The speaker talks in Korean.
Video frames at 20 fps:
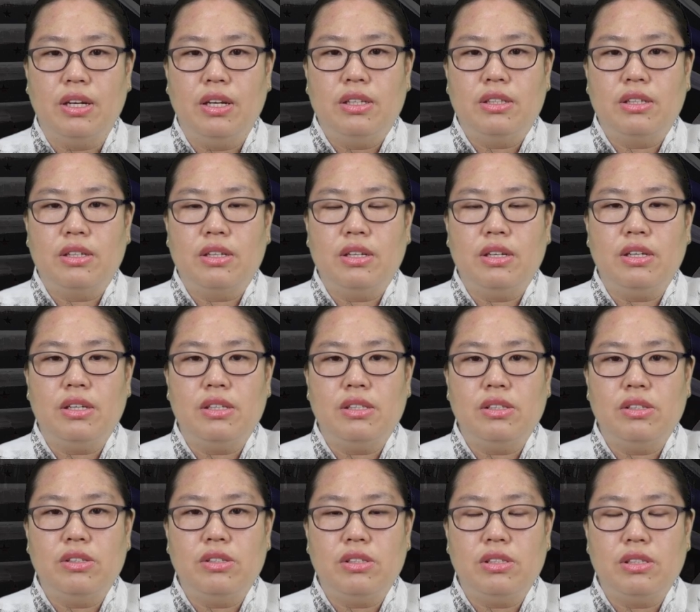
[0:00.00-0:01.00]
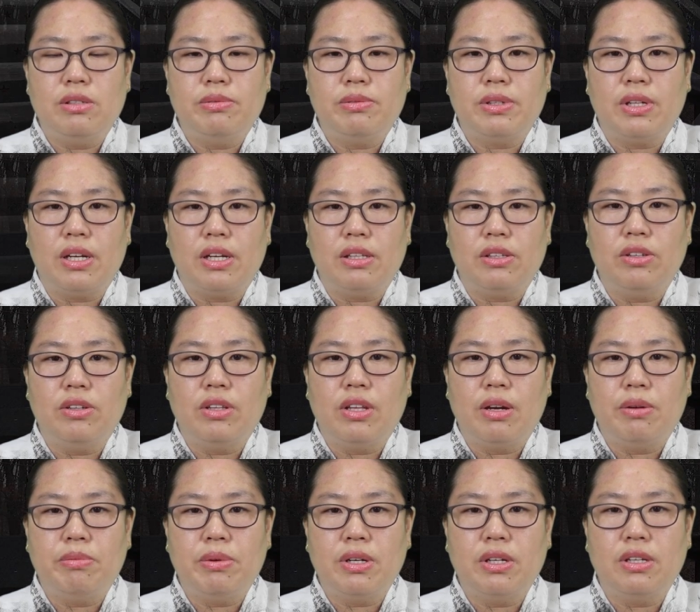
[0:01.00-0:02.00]
특히 2024년
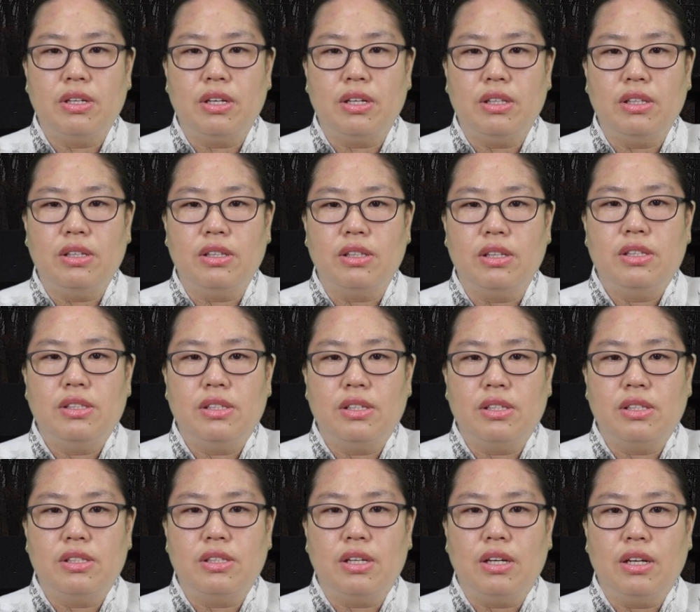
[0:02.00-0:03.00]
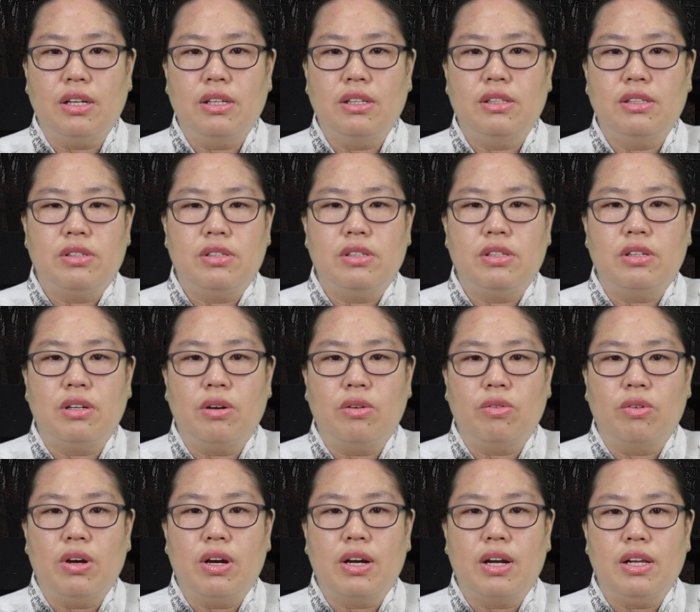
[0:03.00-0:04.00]
하반기에는 직장,
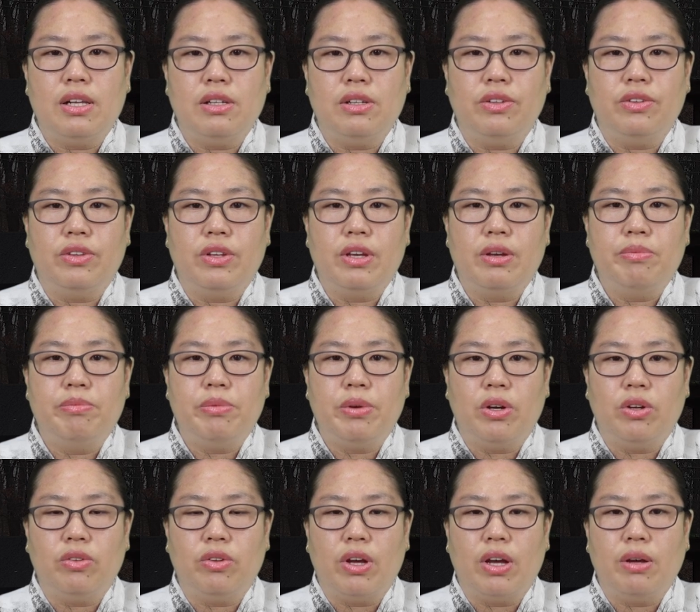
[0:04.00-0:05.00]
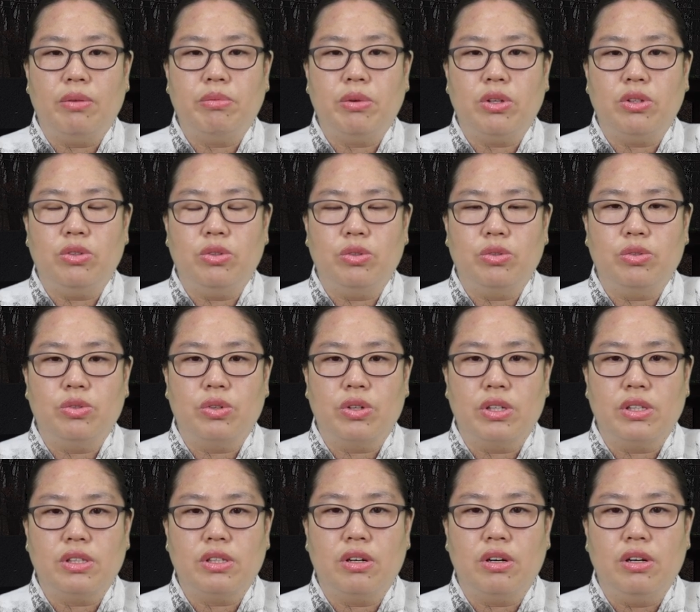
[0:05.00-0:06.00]
직업과 관련된 변화, 변동
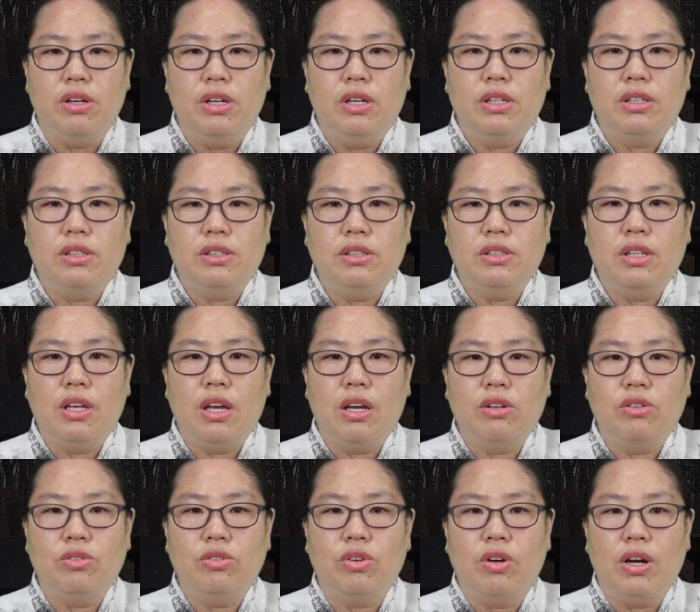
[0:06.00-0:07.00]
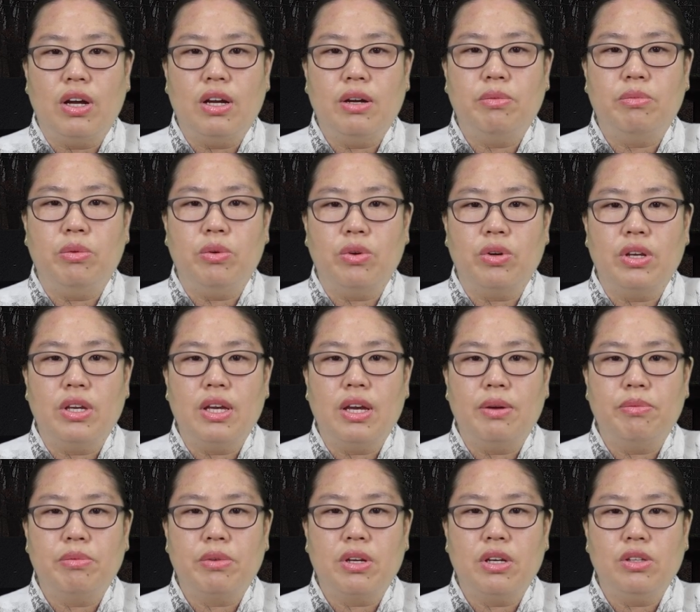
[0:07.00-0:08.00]
속에서 큰 행운과 복이
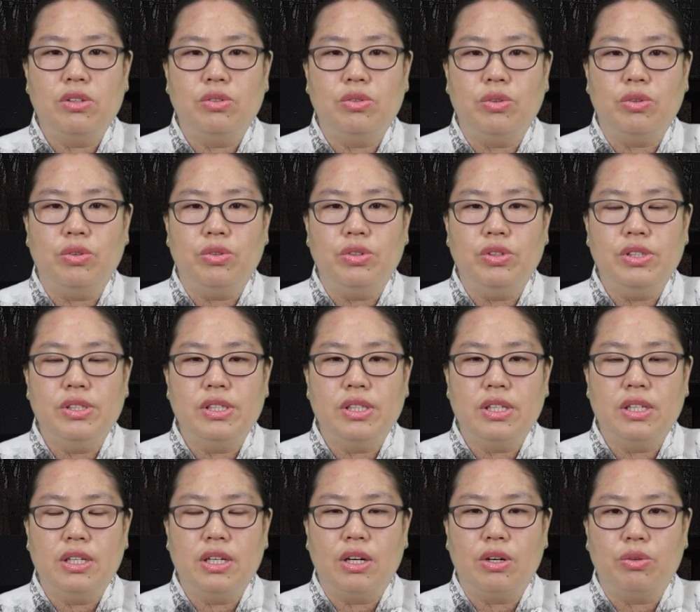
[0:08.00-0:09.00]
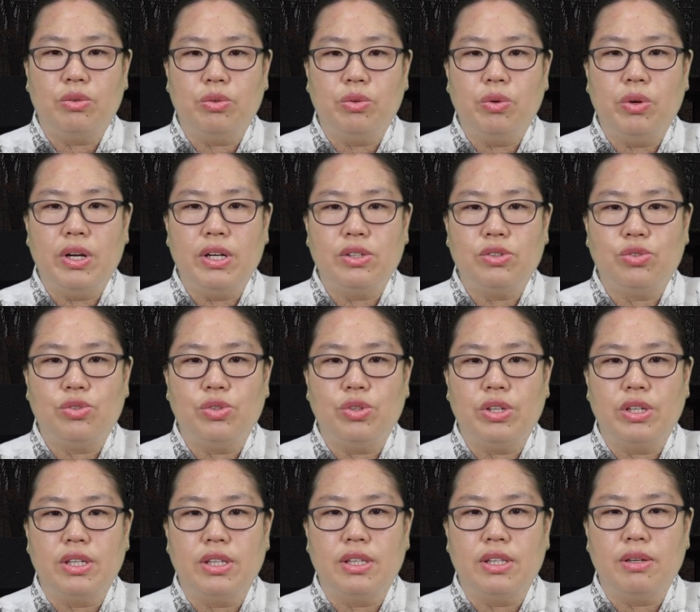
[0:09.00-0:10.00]
함께 들어오는 시기라고도 할 수
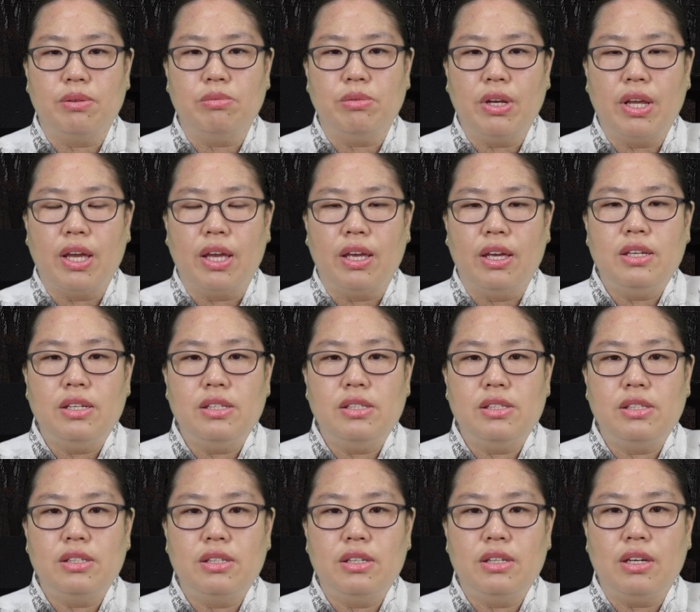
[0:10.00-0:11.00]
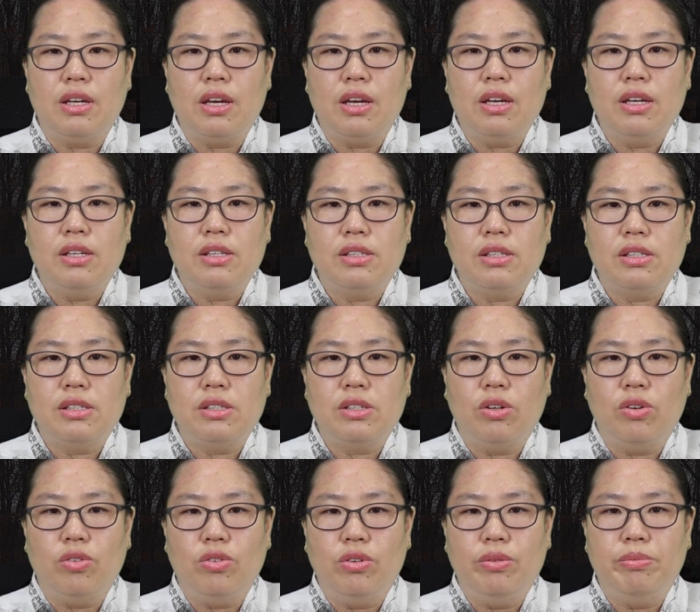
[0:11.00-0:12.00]
있기 때문에 이 시기에
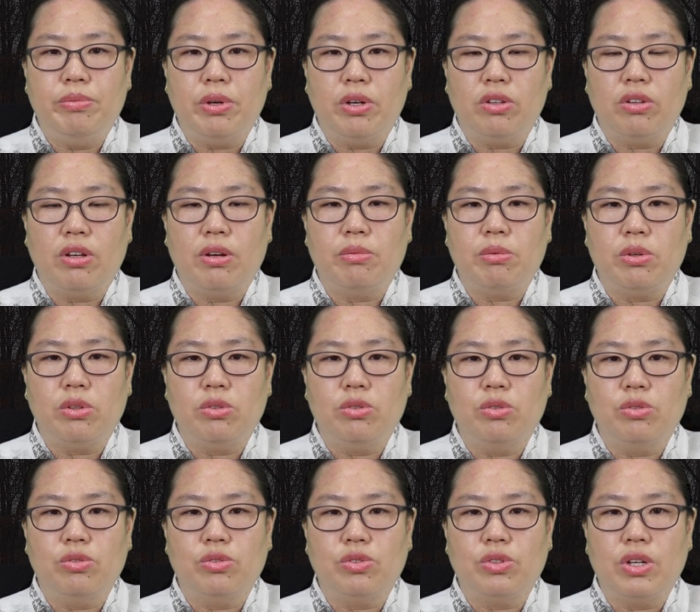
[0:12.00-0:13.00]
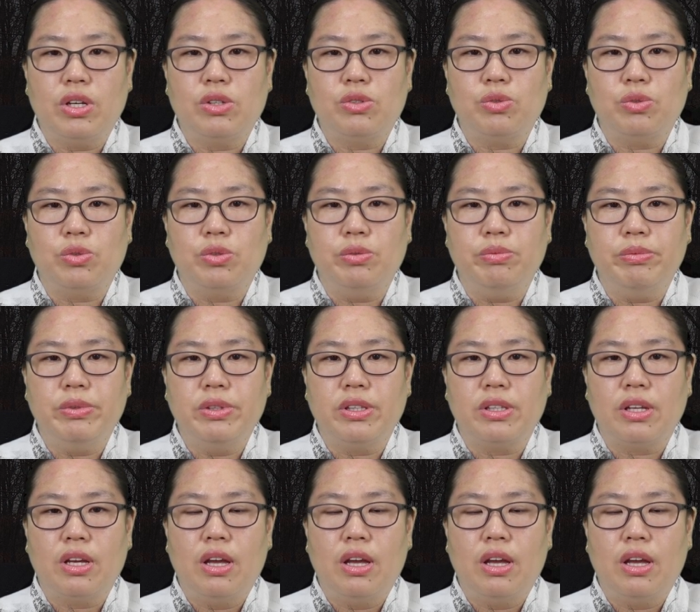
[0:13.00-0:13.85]
찾아오는 변화, 변동수에 조금은